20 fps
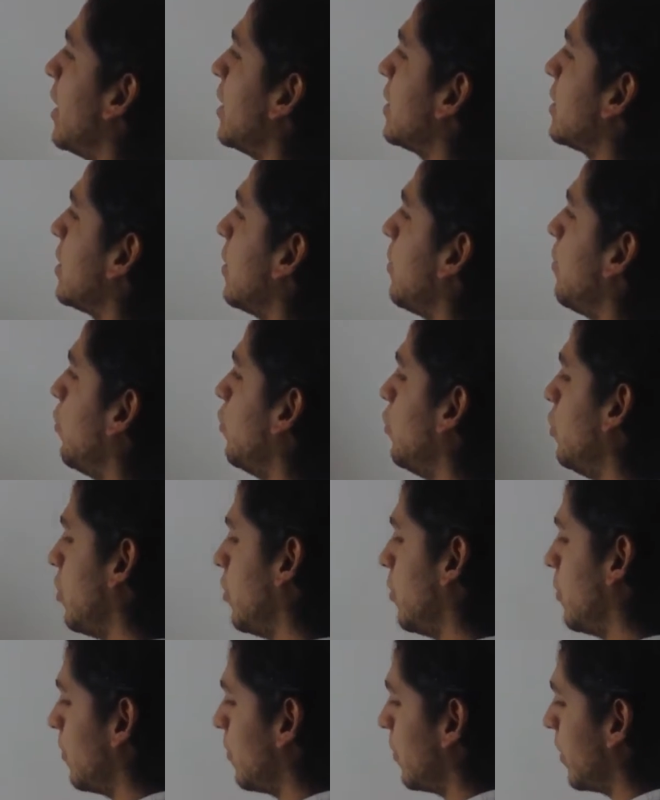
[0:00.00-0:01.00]
este punto
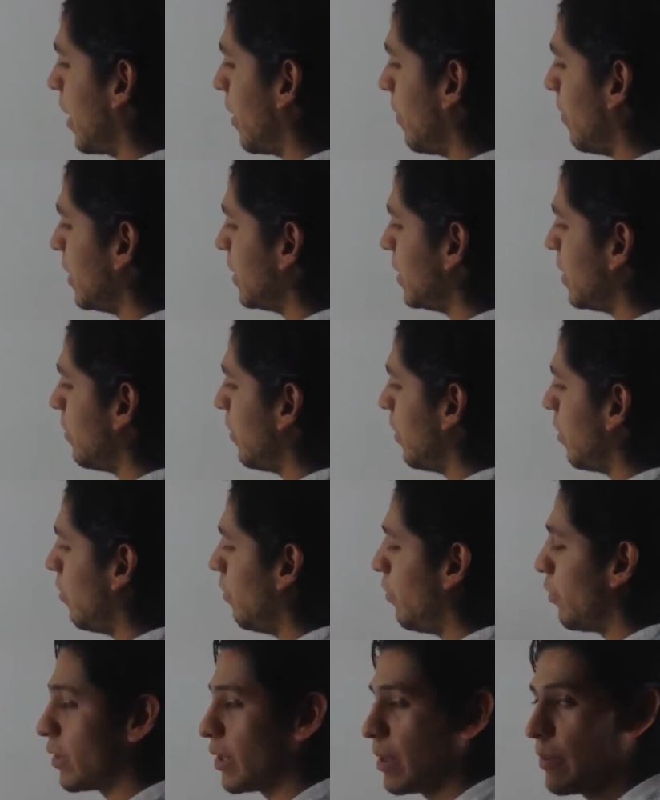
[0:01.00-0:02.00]
que va a ser mi
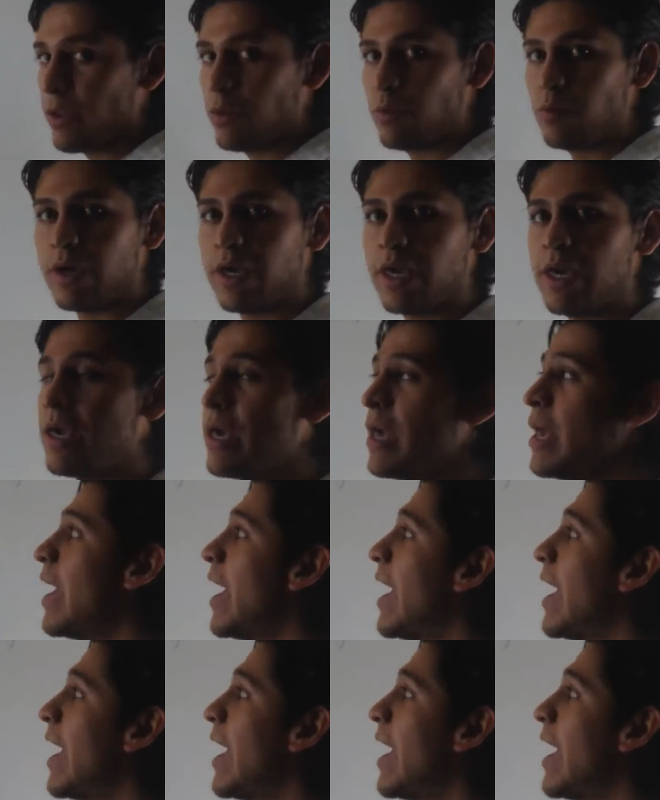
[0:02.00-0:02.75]
comportamiento aquí.